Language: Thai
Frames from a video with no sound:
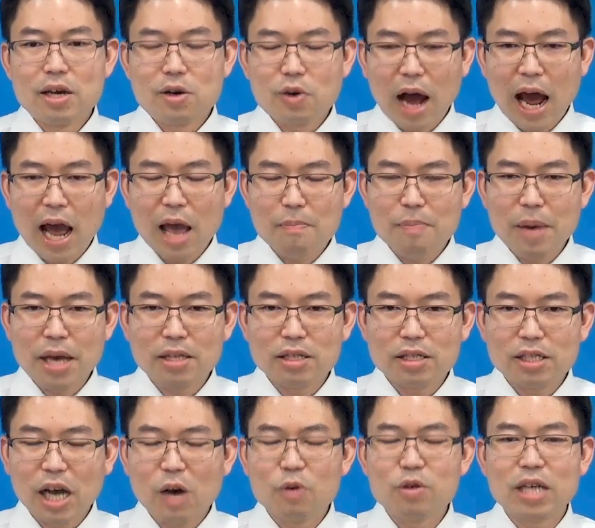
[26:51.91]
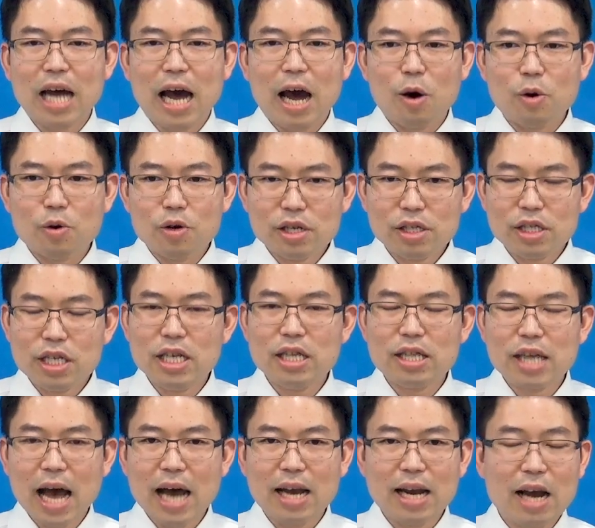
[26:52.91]
กลายเป็นเจ้าสาวที่
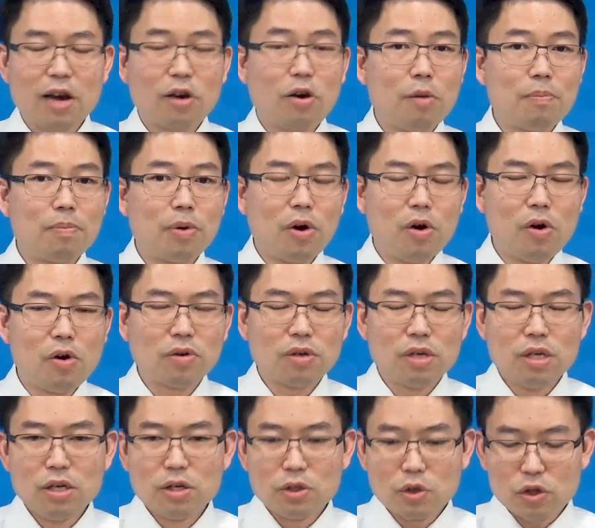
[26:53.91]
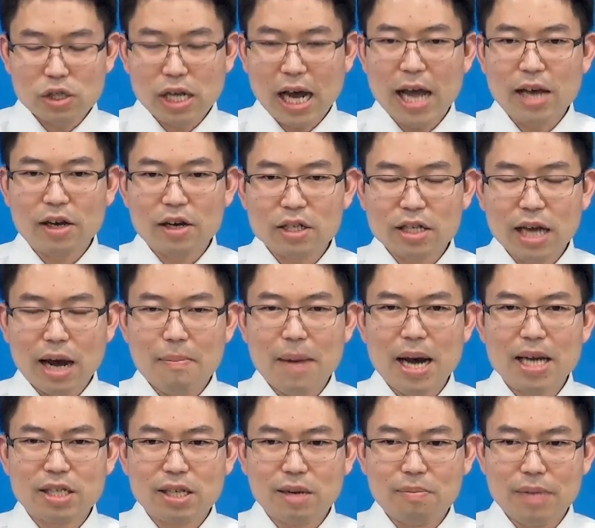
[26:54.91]
น่ารักของพระองค์สุดท้ายก็สามา
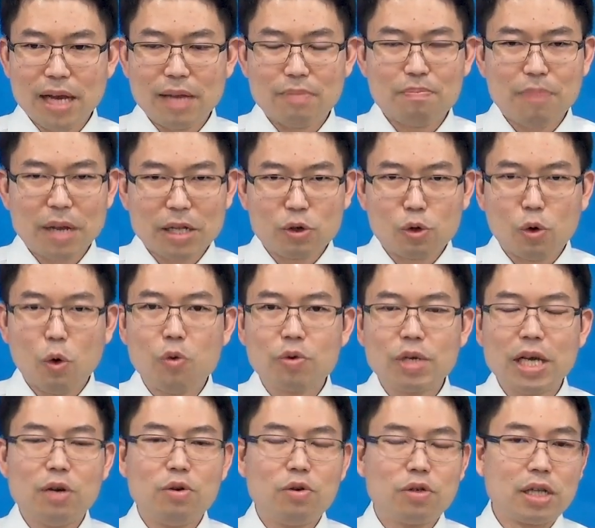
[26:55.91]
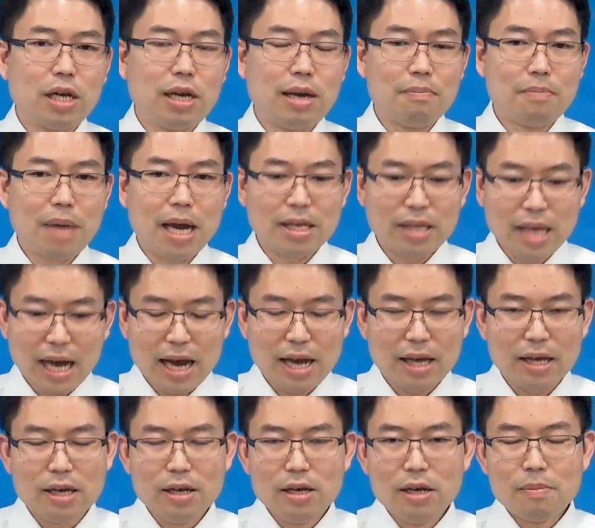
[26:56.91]
รถสำเร็จเป็นกรุงเยรูซาเล็มใหม่ได้
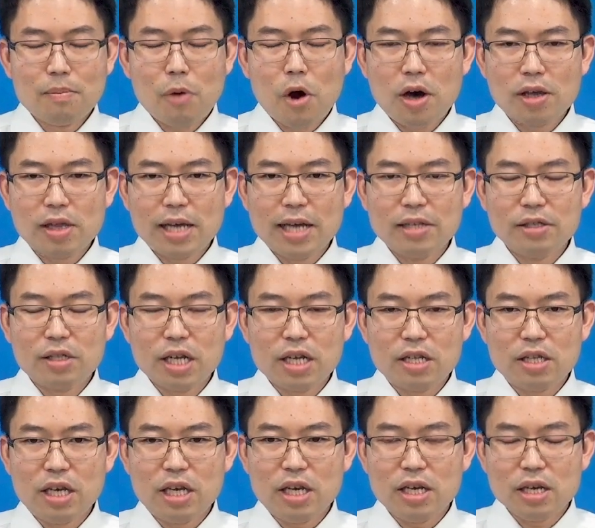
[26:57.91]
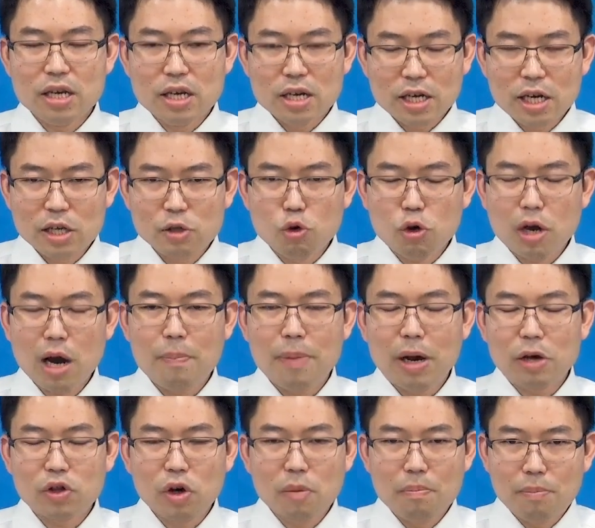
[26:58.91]
เพราะนั้นสิ่งนี้ขึ้นอยู่กับ
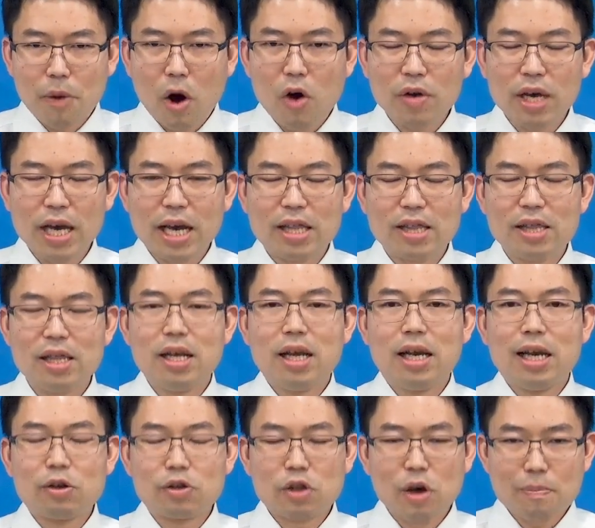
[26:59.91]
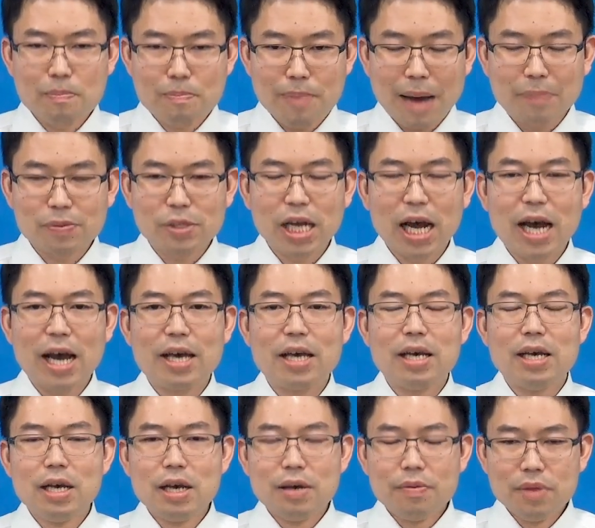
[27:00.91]
เราต้องมองเห็นเราต้องปรับใช้
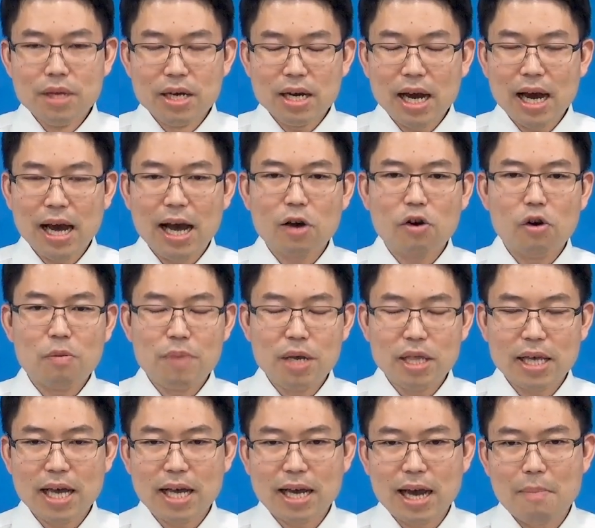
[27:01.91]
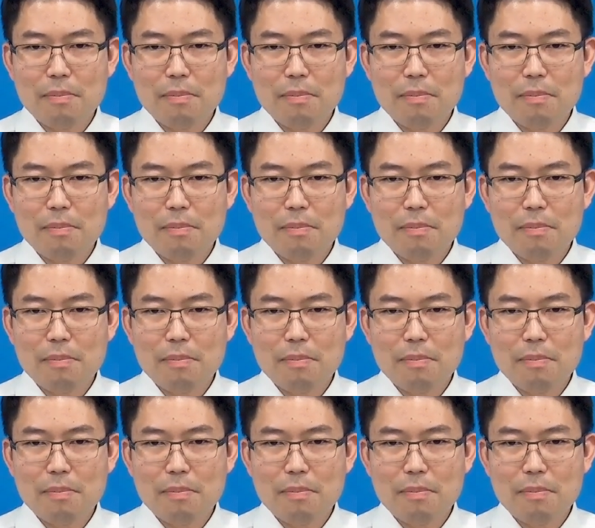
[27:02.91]
เนื้อหาของพินัยกรร